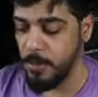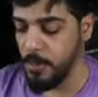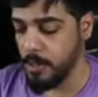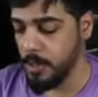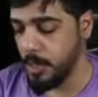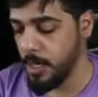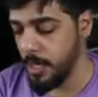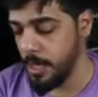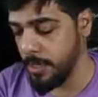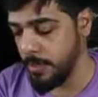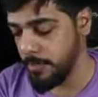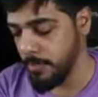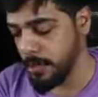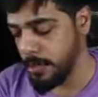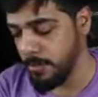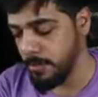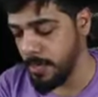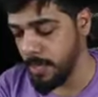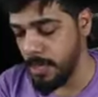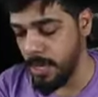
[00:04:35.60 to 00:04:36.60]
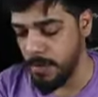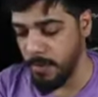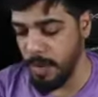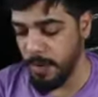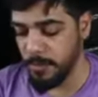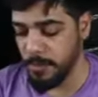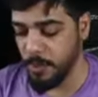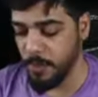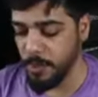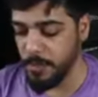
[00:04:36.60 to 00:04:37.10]
اوكي بسم الله انا ما
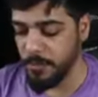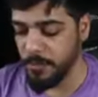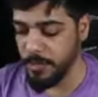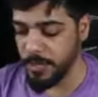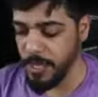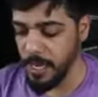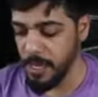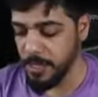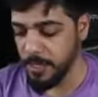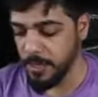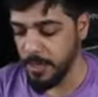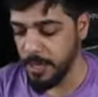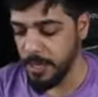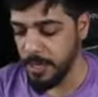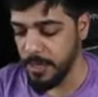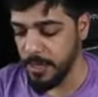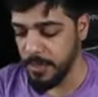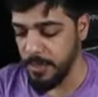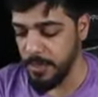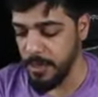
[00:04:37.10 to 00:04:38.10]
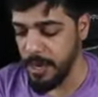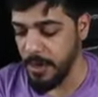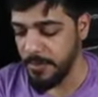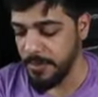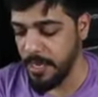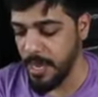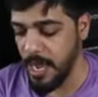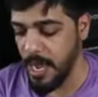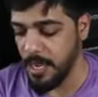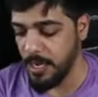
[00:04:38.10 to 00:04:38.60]
اعرف شلون تنفتح اصلا
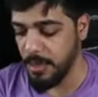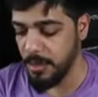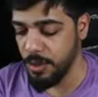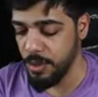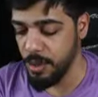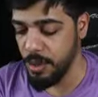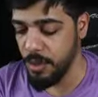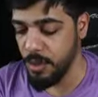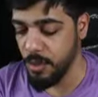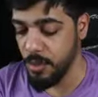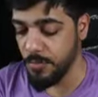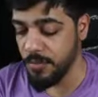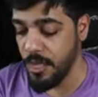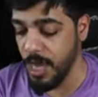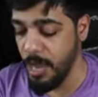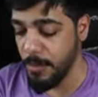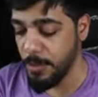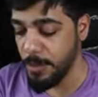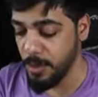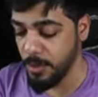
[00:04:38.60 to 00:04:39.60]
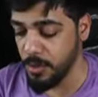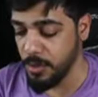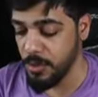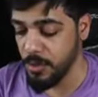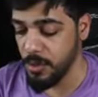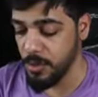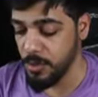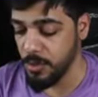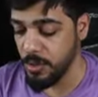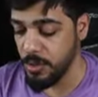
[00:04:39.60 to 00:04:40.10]
افتحها هيجي لو افتحها
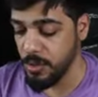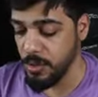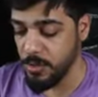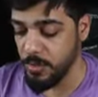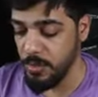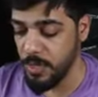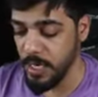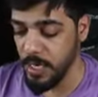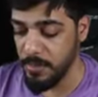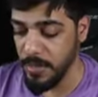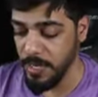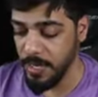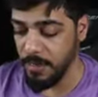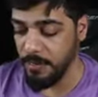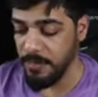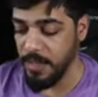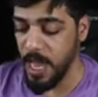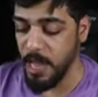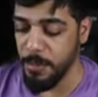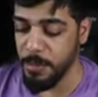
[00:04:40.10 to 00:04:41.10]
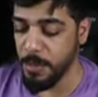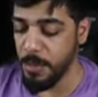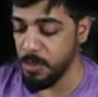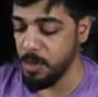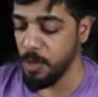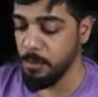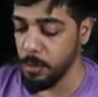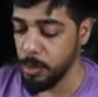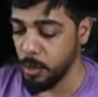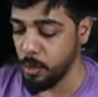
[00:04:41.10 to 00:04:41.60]
بالنص والله ما ادري افتحها
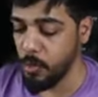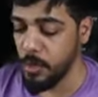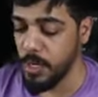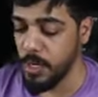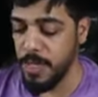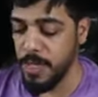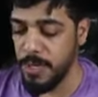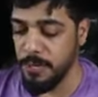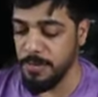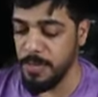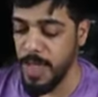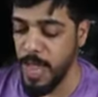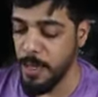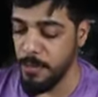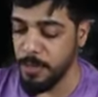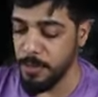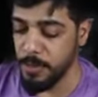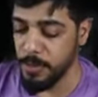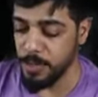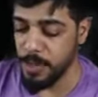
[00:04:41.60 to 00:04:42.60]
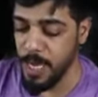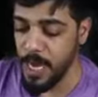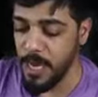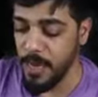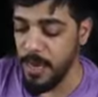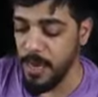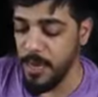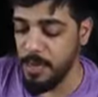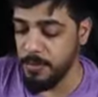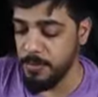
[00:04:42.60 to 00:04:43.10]
بالنص لو بالطول خلينا نفتحها بالنص يا
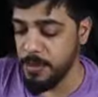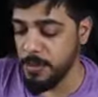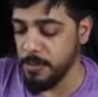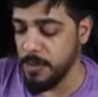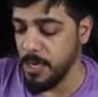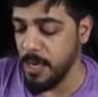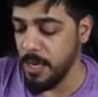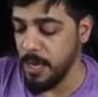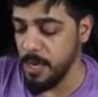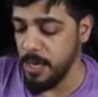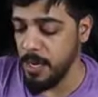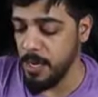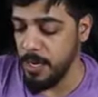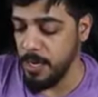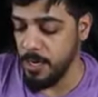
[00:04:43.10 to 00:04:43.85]
عيال بسم الله